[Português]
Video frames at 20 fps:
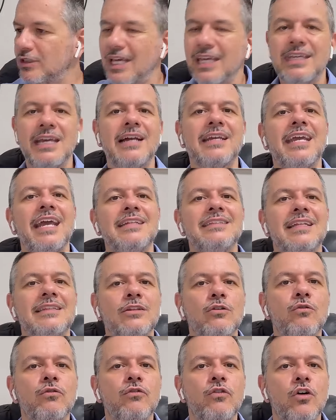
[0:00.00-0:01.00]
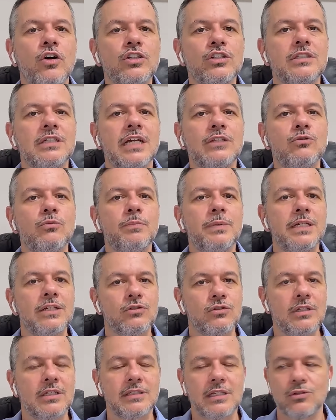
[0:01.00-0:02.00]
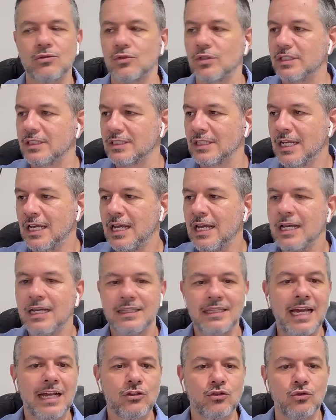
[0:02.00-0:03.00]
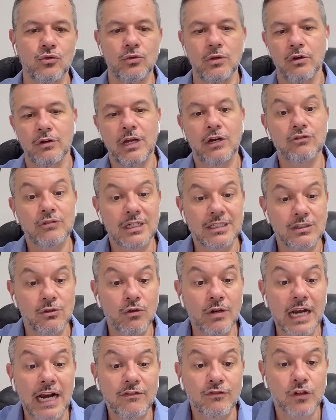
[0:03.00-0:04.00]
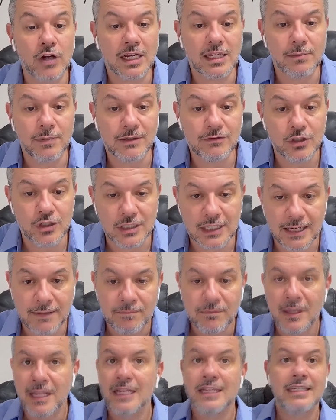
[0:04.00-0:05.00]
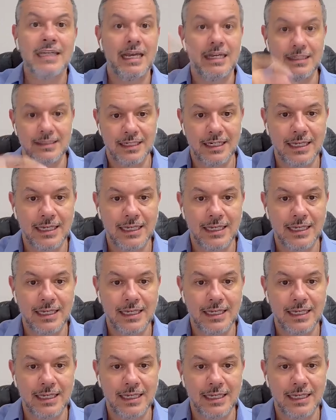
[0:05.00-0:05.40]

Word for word: que, que a queda tão forte né, do preço das ações da Azul? Eu quero trazer um gráfico aqui para você, que é esse